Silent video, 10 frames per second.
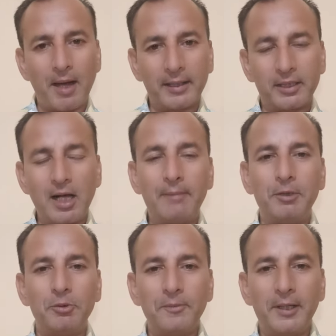मार्च का
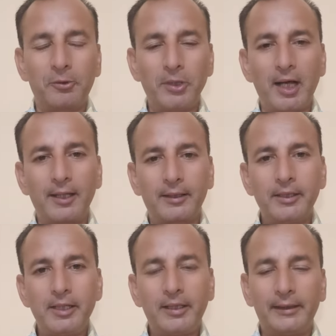अभी भी मेरे को याद है
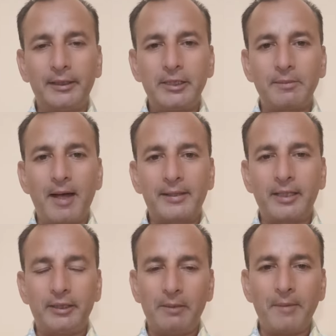कि 31 मार्च
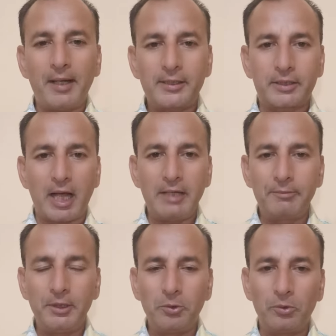के दिन मैंने स्काई
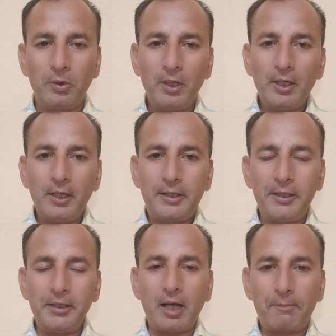ब्लू
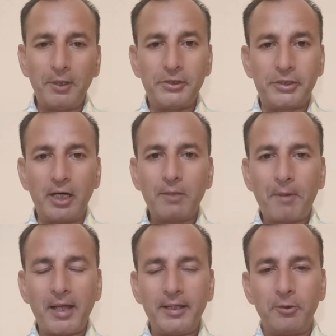टी अपनी शर्ट
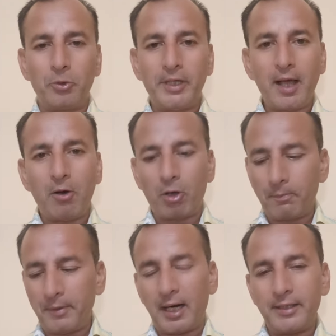पहनी हुई है
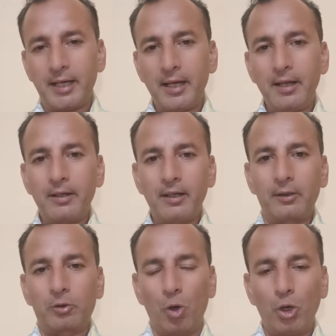और मेरा ये
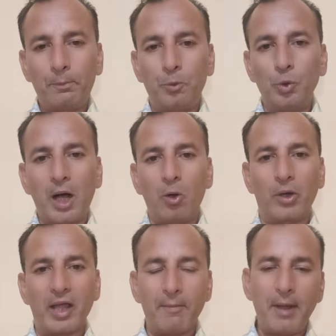गोल पूरा
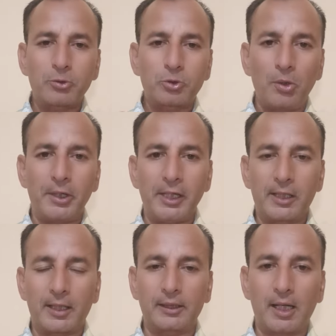हो गया मैं उसको
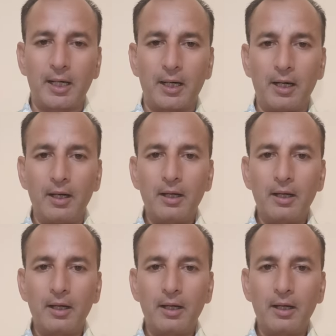हील करता रहा